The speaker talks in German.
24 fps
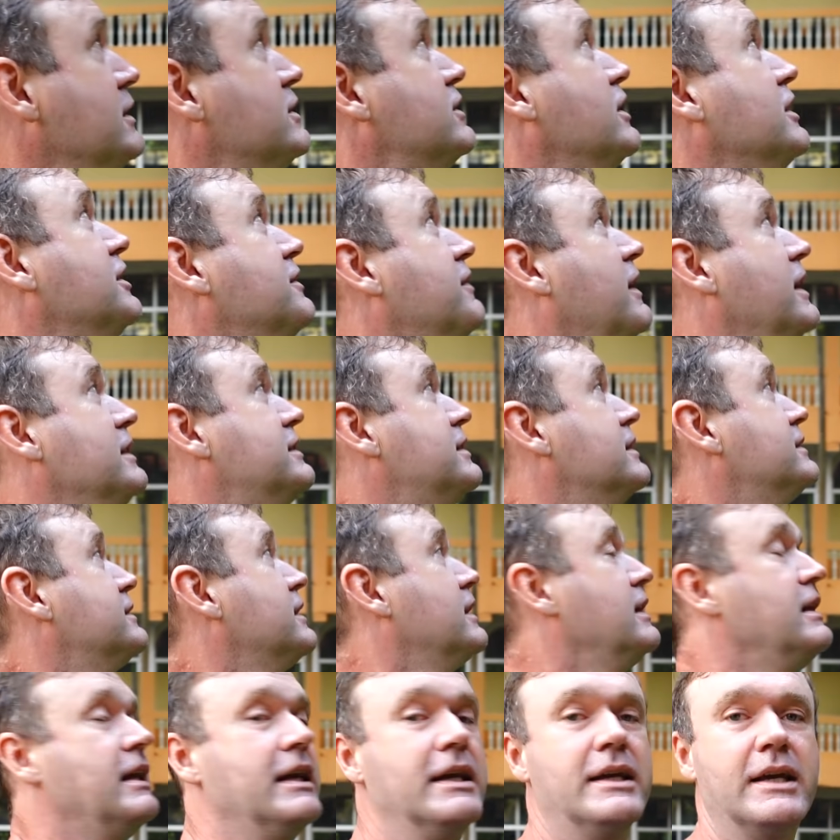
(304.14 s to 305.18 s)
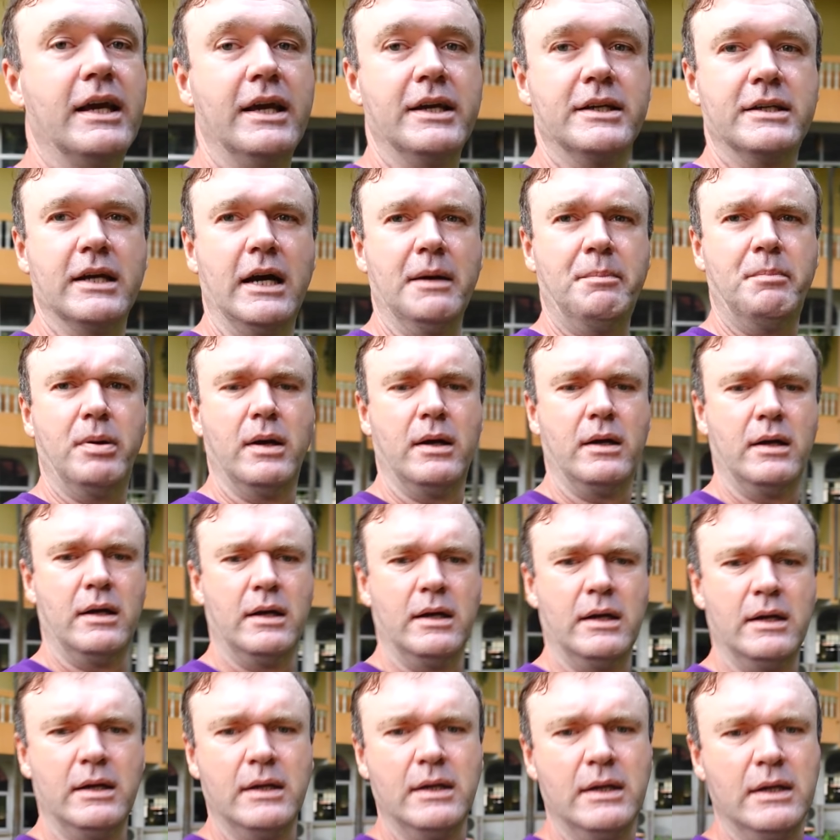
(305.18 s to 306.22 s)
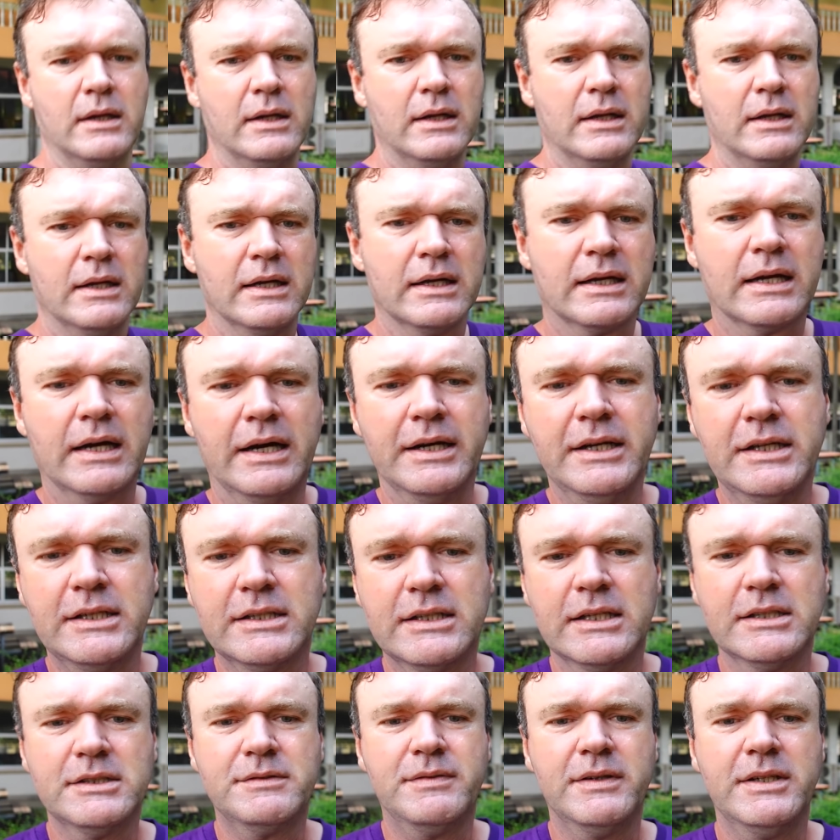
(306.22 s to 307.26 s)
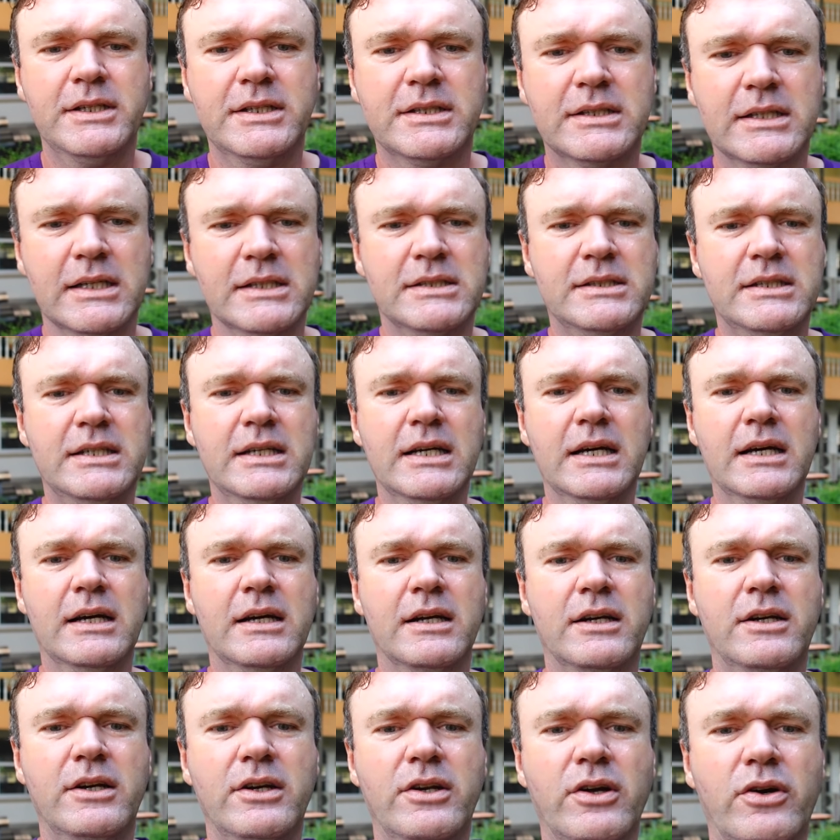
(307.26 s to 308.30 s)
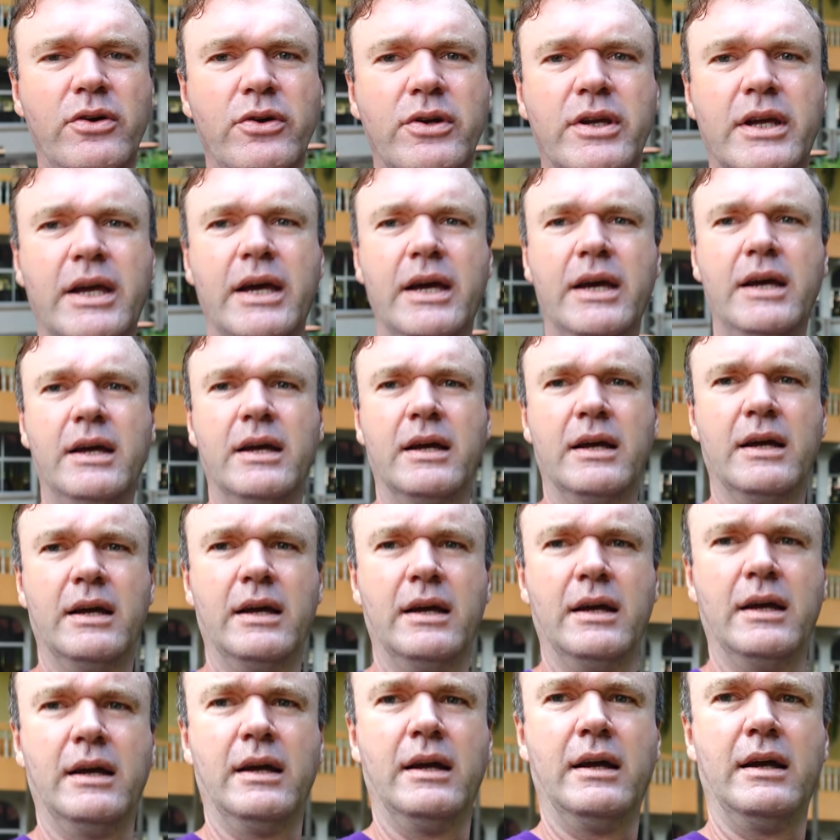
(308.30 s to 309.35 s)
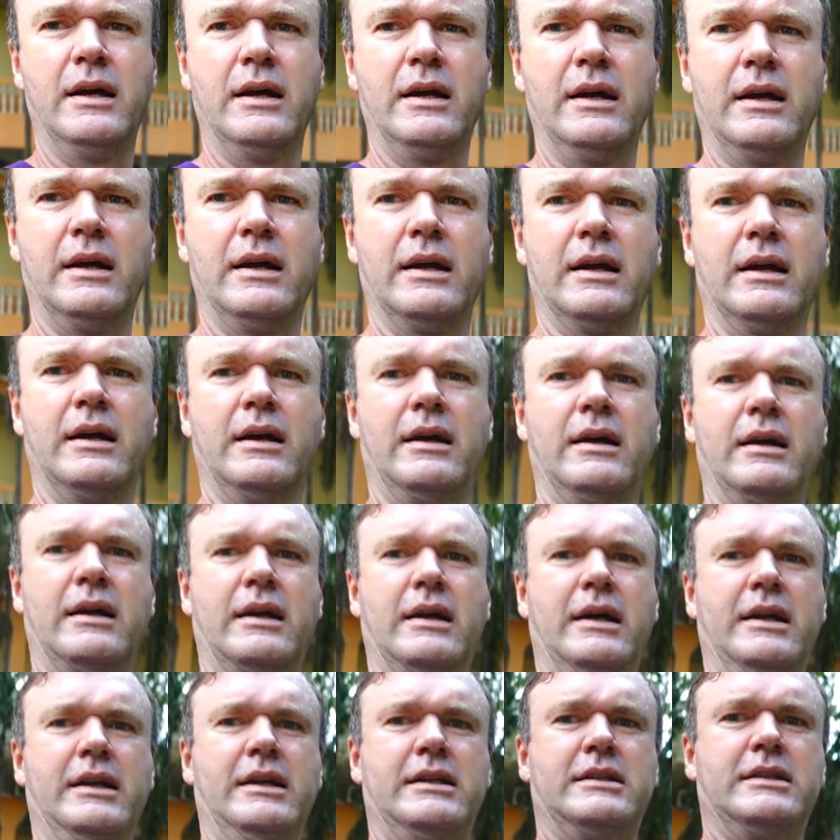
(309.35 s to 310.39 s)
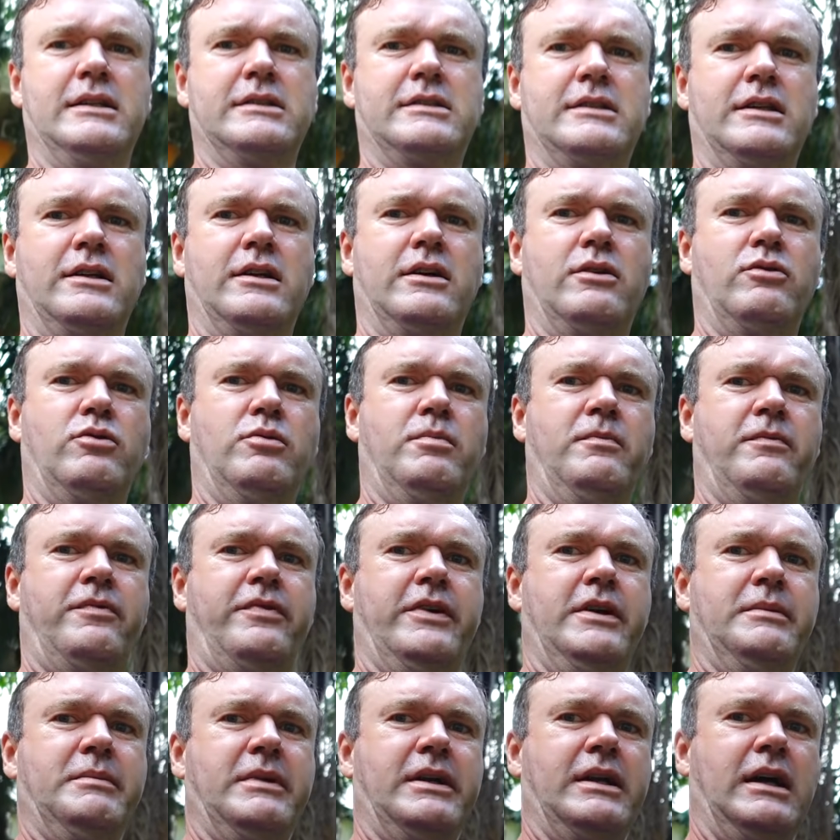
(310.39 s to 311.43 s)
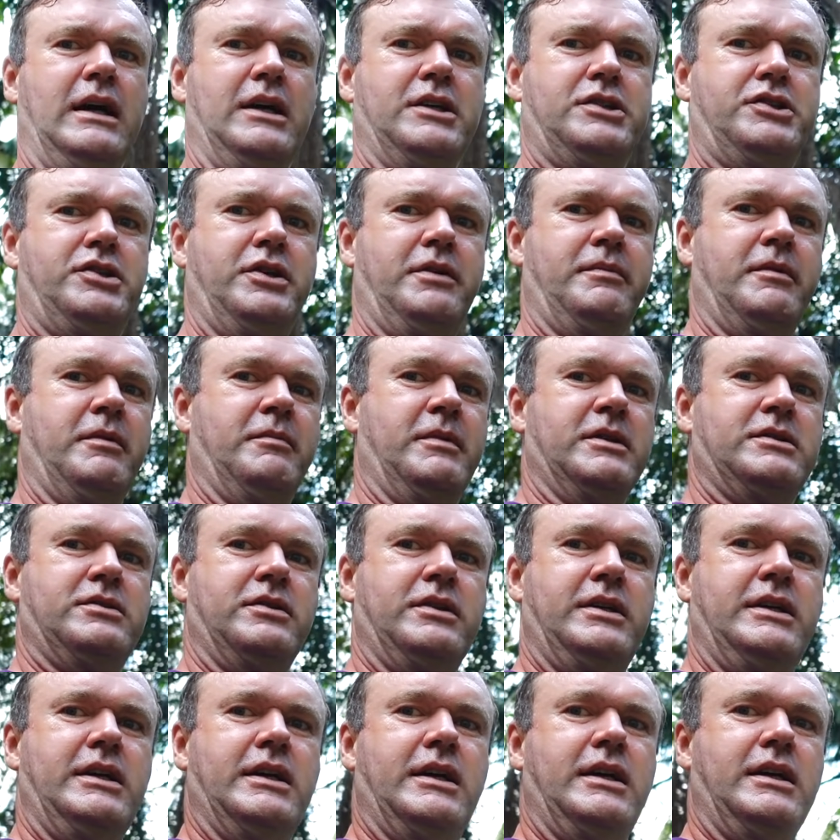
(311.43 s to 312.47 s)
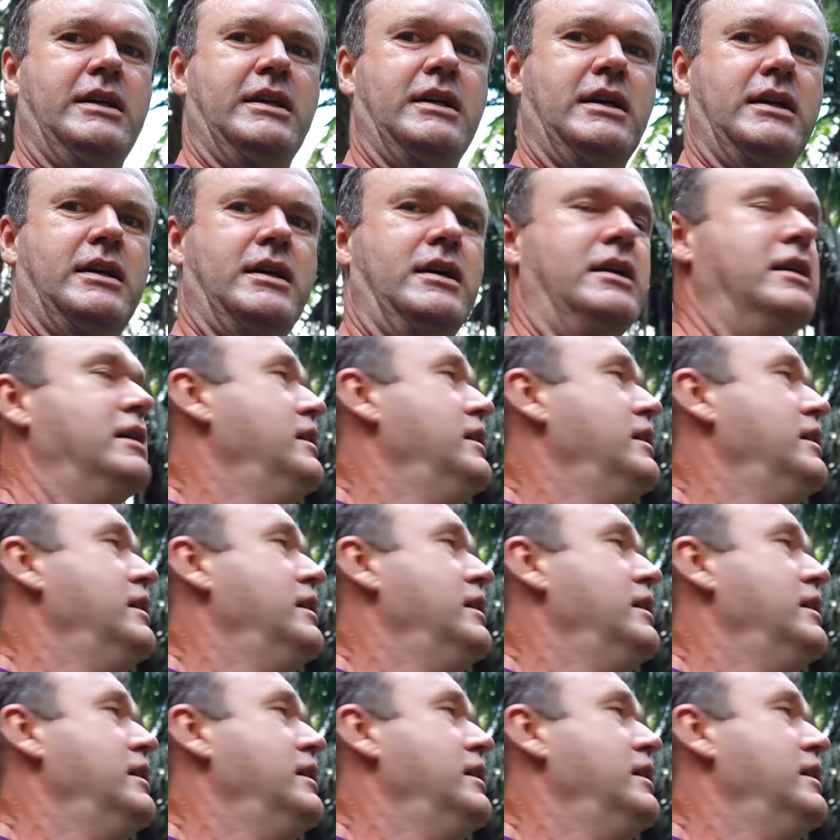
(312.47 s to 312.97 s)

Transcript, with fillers: So, ich weiß, jetzt dann lenke ich ab kann ich das, wenn ich das hier drücke, kann ich das dann da oben filmen? Ah, schön, wenn man so hier in der,